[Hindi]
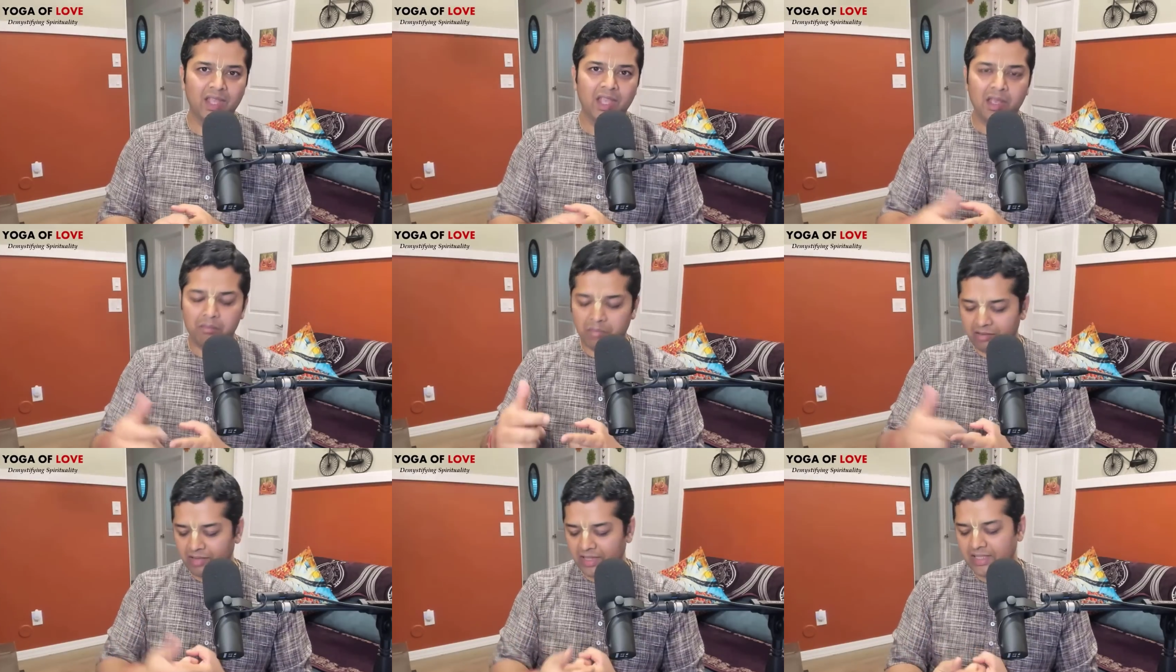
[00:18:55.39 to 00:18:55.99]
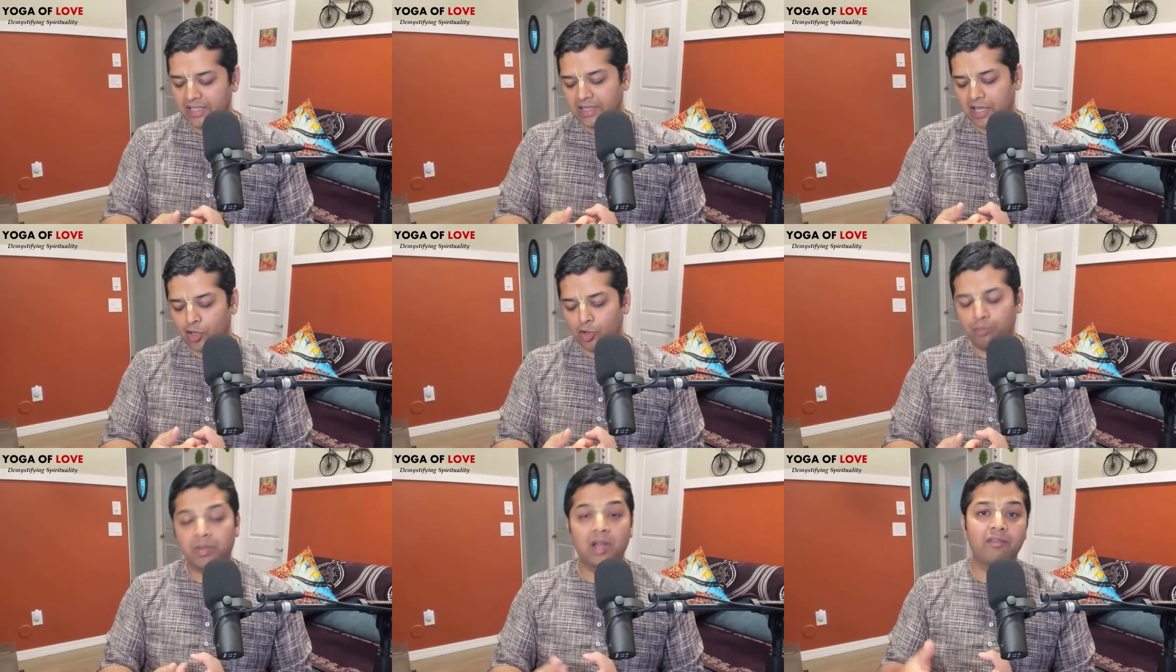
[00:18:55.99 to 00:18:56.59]
भगवत गीता के
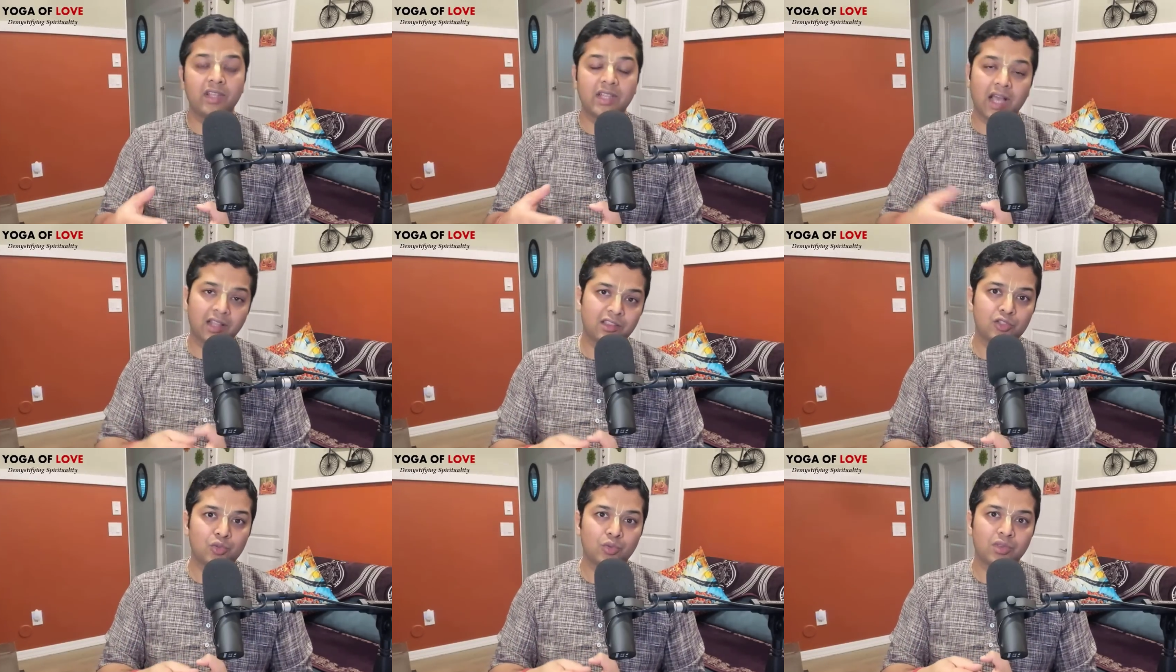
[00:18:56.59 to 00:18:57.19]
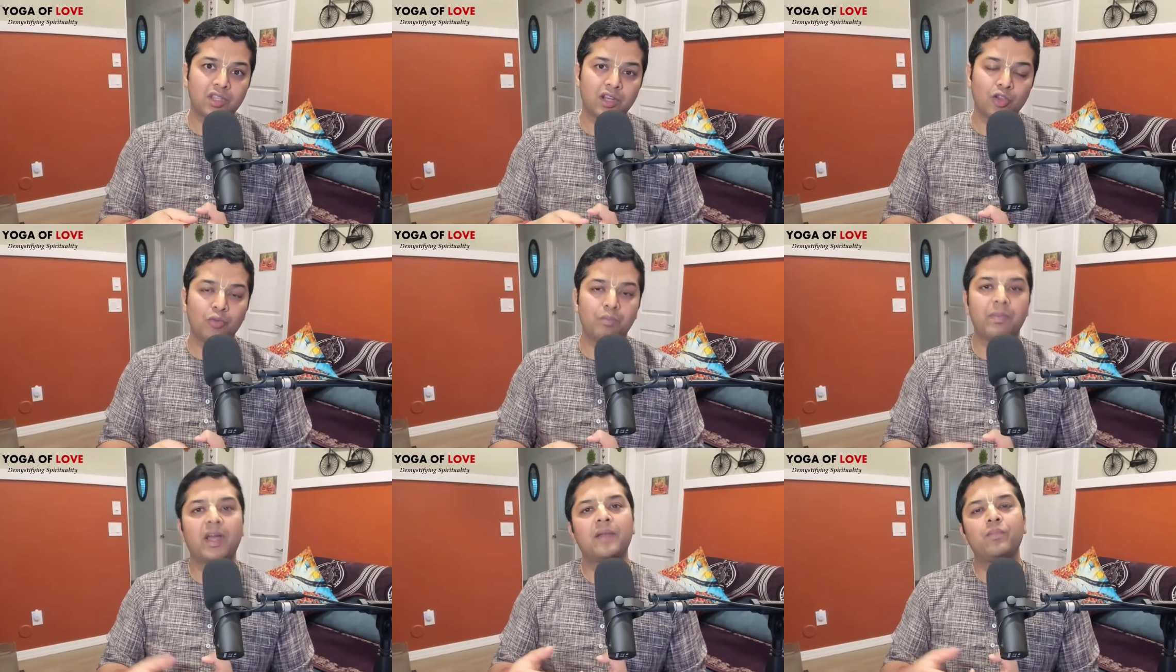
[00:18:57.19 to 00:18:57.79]
ऊपर वेदांत सूत्र के
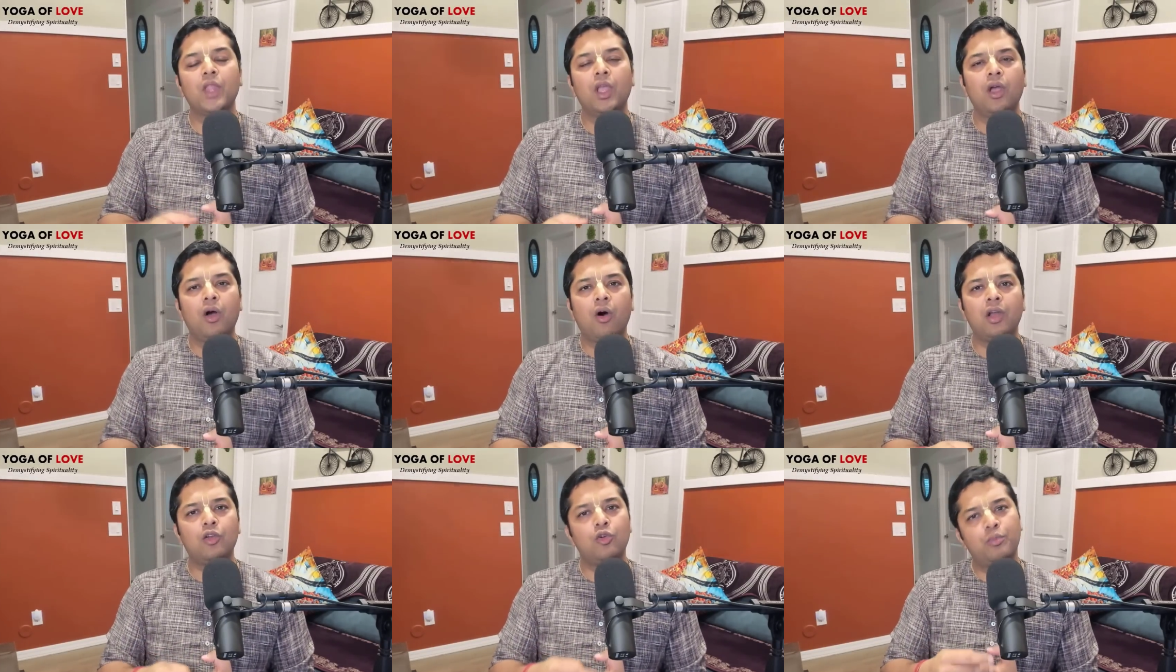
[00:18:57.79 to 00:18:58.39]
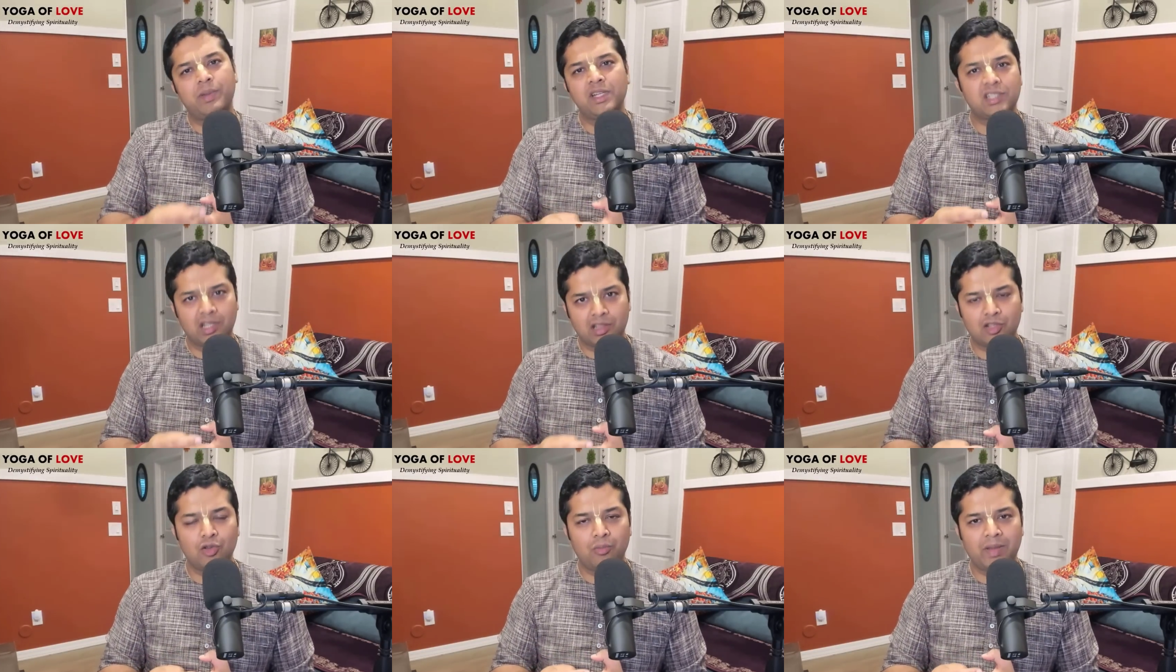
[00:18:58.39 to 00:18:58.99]
ऊपर और उपनिषद
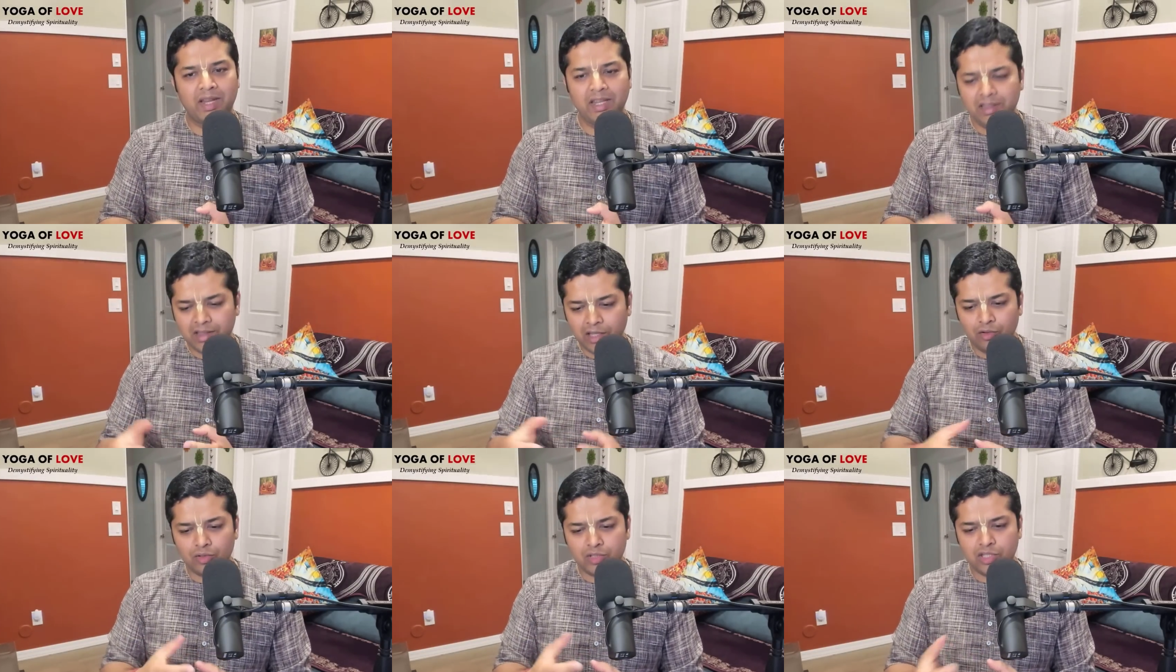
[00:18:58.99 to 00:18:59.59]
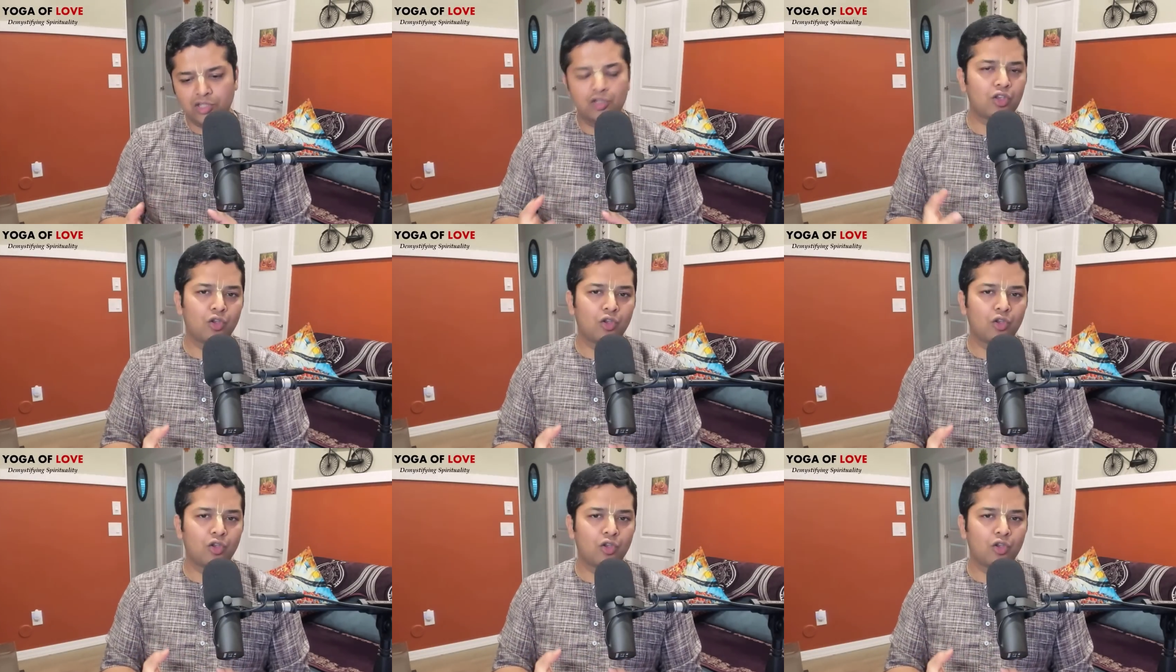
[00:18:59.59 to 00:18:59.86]
के ऊपर इन तीनों चीज़ों के